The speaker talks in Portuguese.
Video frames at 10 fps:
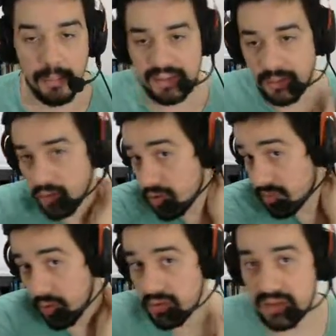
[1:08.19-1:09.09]
Passamos
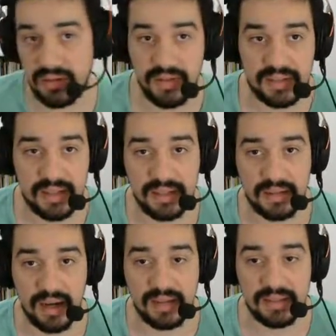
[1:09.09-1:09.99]
dois bônus, essa fase tem
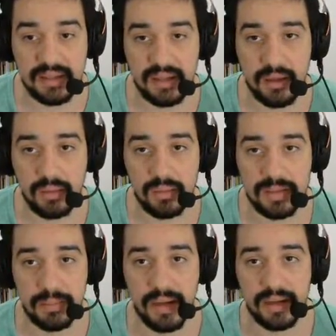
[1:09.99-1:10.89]
três. Aqui tem
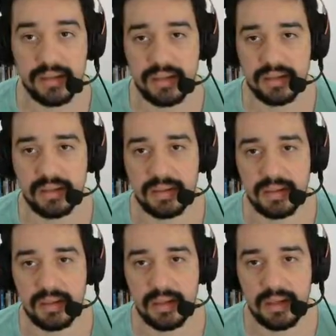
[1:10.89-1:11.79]
algumas
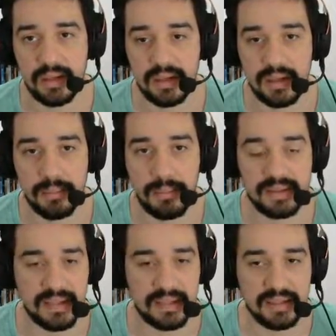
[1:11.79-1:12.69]
bananas,
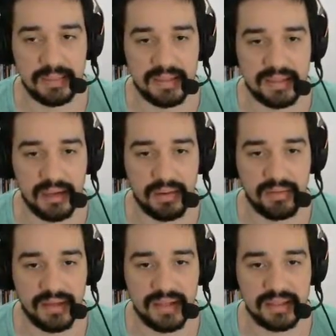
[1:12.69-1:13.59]
mas nada de especial. Na
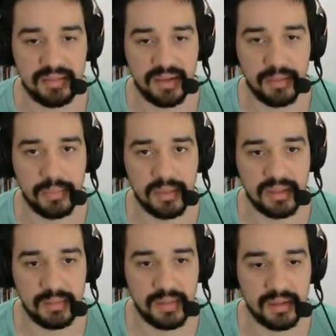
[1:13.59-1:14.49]
verdade, você vem aqui por
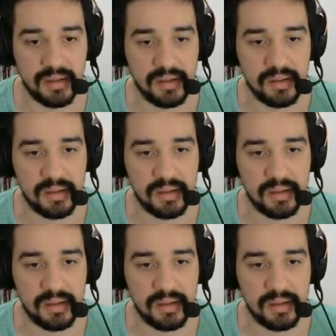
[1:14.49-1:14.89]
cima, tá?